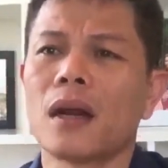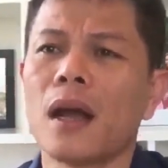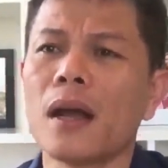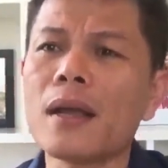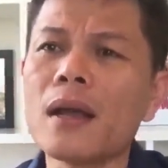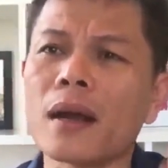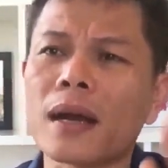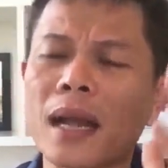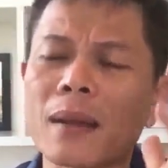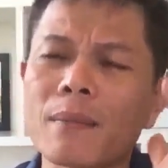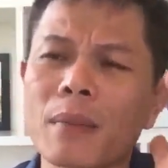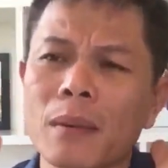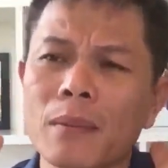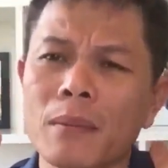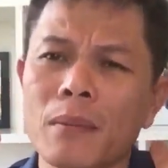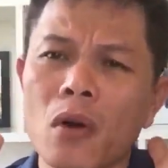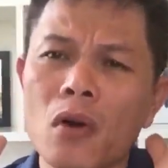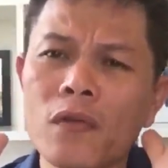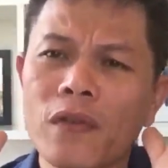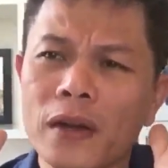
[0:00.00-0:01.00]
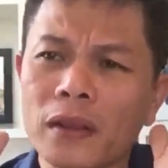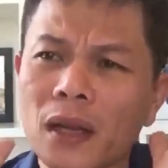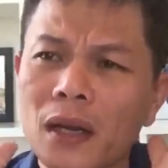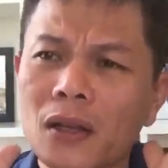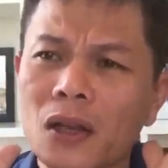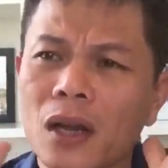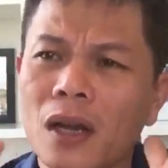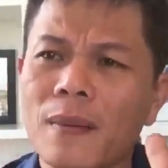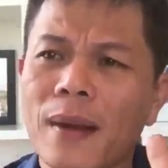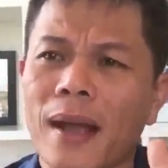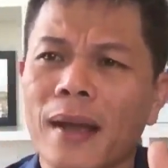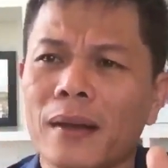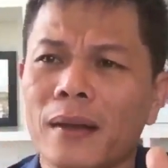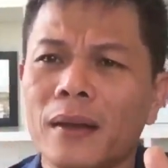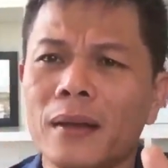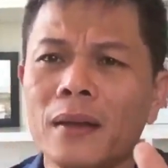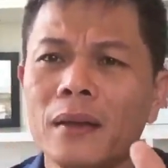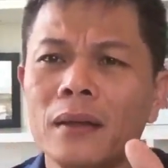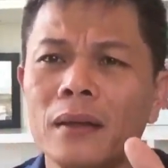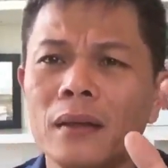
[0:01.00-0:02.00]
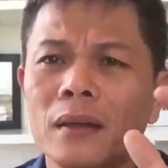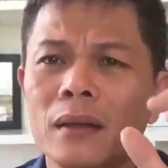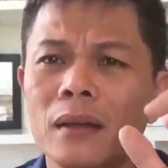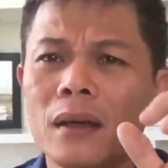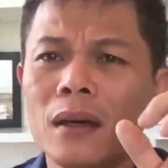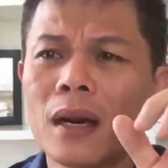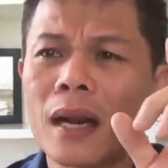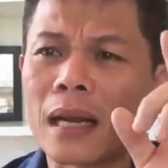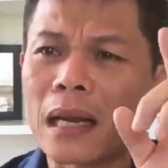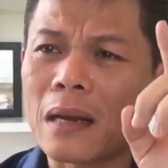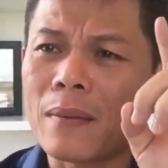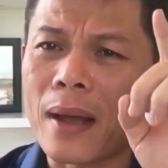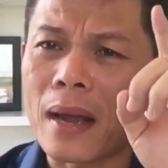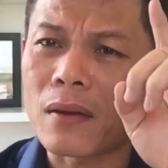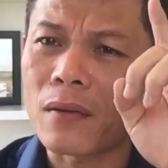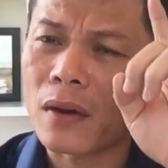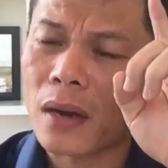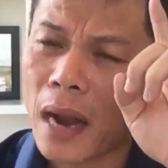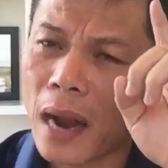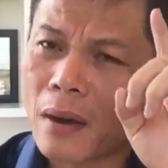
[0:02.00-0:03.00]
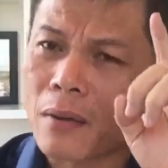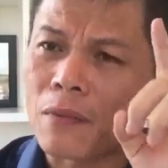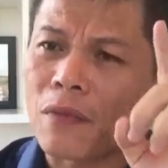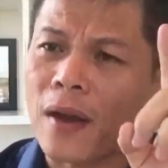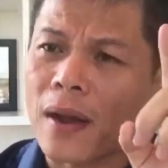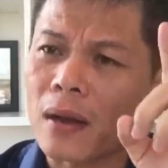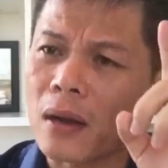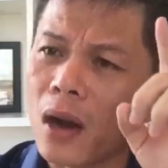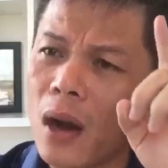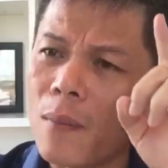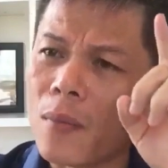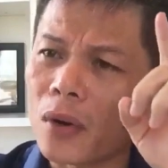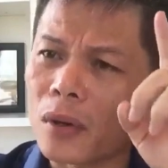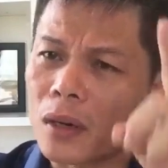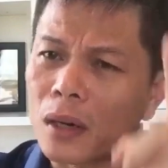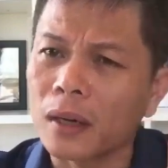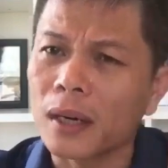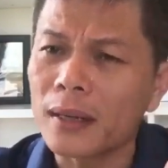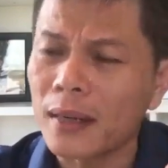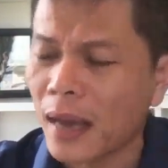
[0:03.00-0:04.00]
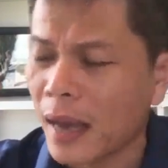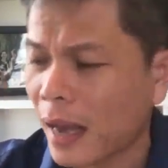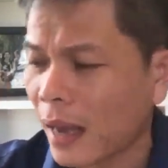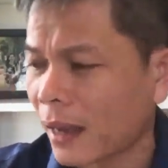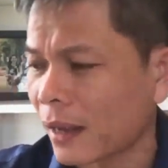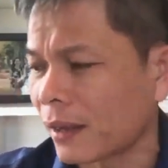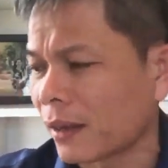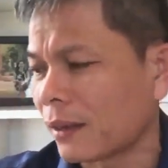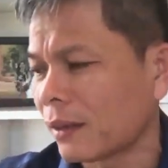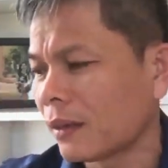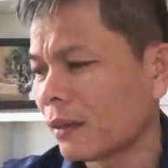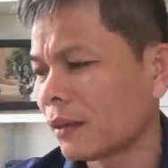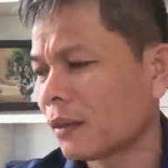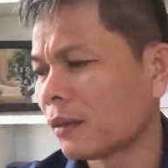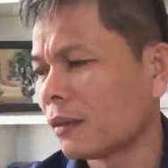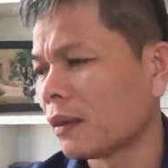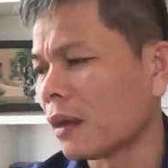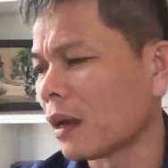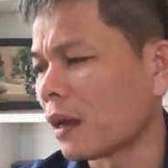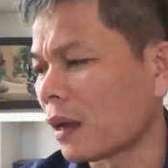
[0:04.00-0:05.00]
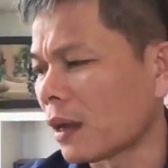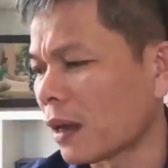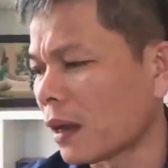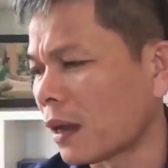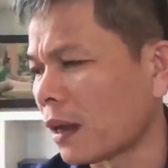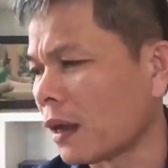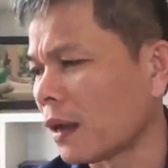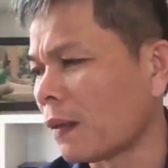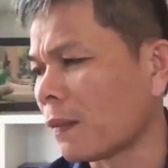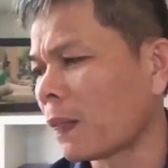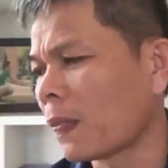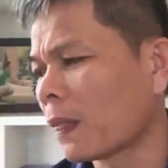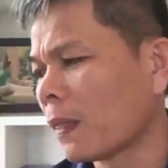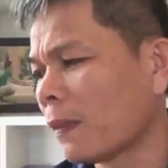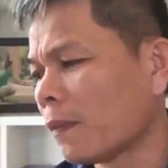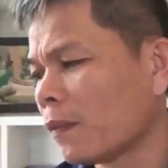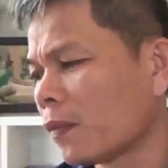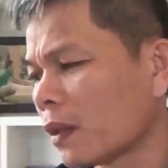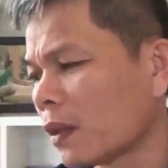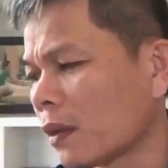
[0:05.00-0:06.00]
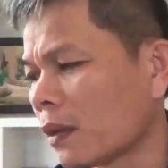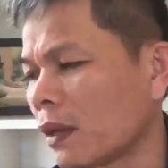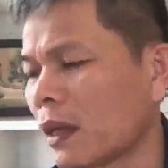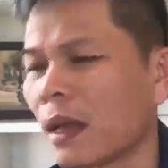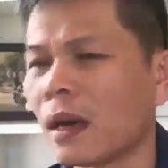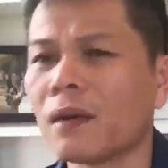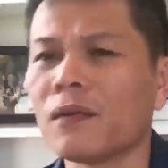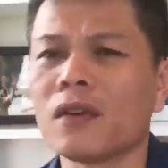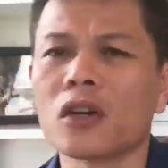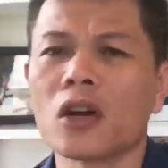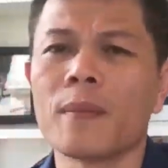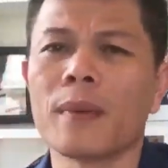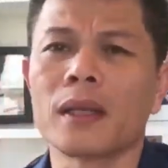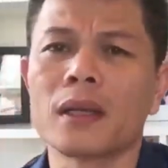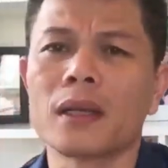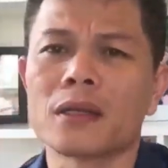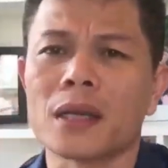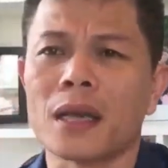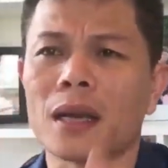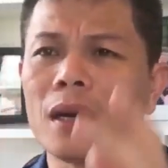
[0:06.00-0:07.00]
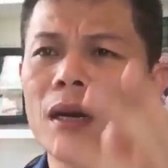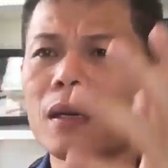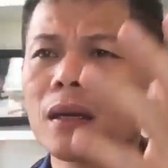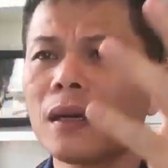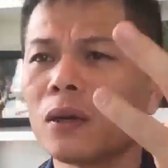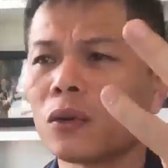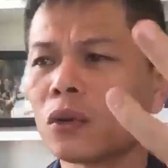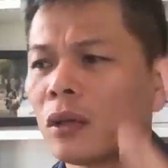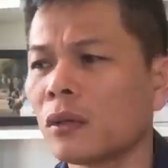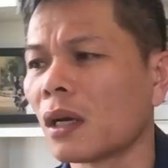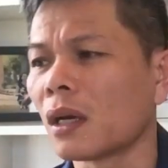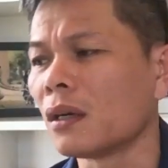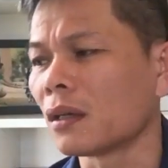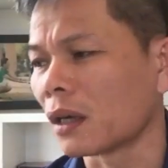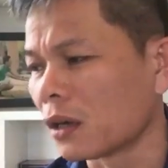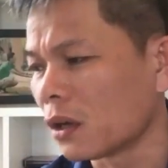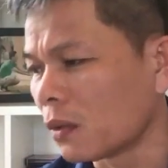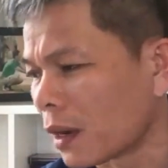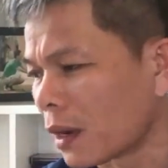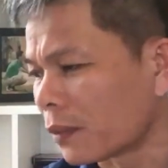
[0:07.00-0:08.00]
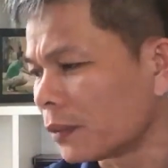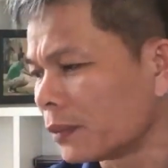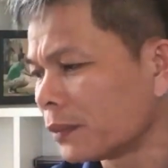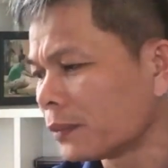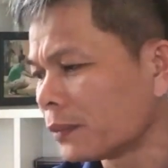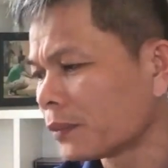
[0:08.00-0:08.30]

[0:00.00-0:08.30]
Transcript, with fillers: ý ở đây mình muốn phân tích cho các bạn là các bạn cần phải có một đường đi dài à vậy là vừa rồi mình chia sẻ đến cái điều thứ tư rồi đúng không